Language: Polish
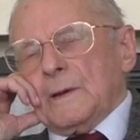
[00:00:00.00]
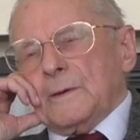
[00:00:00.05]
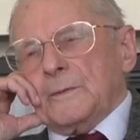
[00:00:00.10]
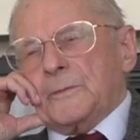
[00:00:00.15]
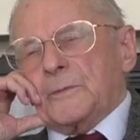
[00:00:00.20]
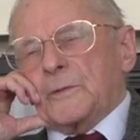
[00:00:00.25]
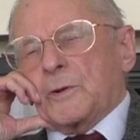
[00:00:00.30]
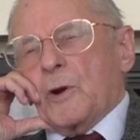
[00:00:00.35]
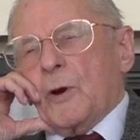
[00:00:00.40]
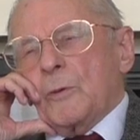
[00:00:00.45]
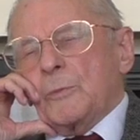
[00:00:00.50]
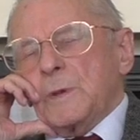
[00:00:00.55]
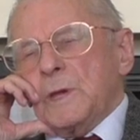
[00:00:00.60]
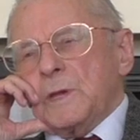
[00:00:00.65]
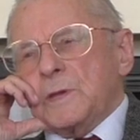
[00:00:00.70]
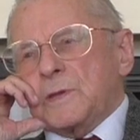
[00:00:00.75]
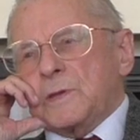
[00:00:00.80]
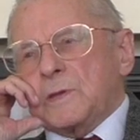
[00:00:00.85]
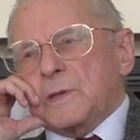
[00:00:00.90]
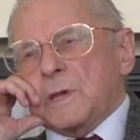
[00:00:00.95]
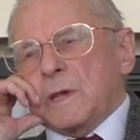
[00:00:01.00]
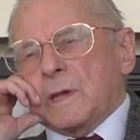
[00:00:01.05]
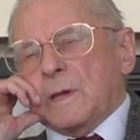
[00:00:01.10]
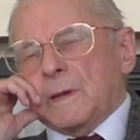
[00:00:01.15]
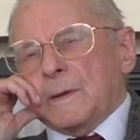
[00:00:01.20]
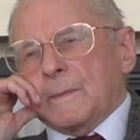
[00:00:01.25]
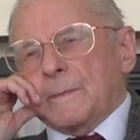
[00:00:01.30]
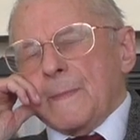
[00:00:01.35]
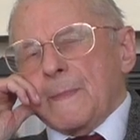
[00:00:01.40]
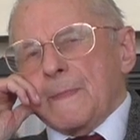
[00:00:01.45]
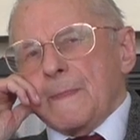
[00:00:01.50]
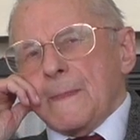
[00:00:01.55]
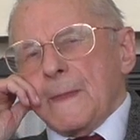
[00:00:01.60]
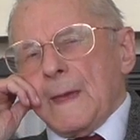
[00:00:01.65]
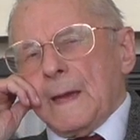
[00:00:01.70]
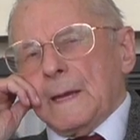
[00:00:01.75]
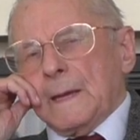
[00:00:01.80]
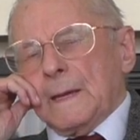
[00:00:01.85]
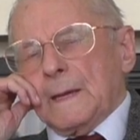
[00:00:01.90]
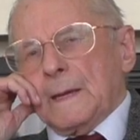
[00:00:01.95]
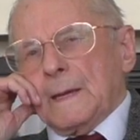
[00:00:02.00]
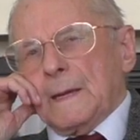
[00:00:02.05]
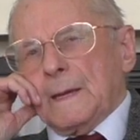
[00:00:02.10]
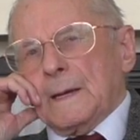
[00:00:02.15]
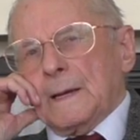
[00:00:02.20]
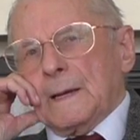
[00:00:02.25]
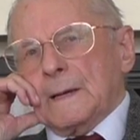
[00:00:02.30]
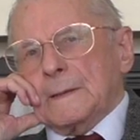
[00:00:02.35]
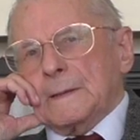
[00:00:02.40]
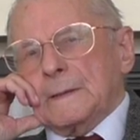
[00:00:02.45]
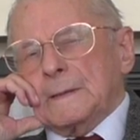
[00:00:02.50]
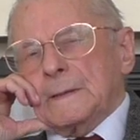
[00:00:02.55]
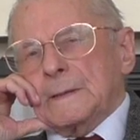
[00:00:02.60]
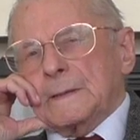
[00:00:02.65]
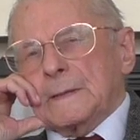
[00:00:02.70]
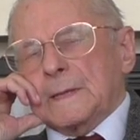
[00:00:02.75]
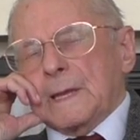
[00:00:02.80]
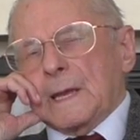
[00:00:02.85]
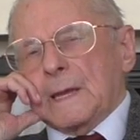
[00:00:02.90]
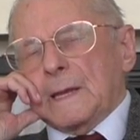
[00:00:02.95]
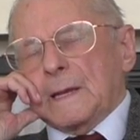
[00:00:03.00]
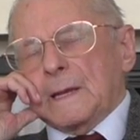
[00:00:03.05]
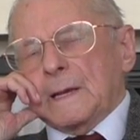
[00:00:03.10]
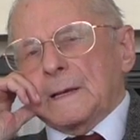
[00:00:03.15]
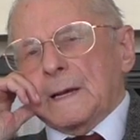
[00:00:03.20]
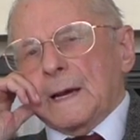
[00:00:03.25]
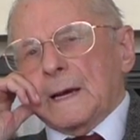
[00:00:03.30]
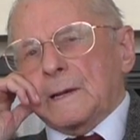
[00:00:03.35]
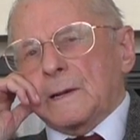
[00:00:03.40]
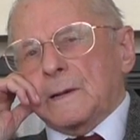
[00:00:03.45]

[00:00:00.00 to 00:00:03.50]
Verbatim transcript: w komisji e, tej y,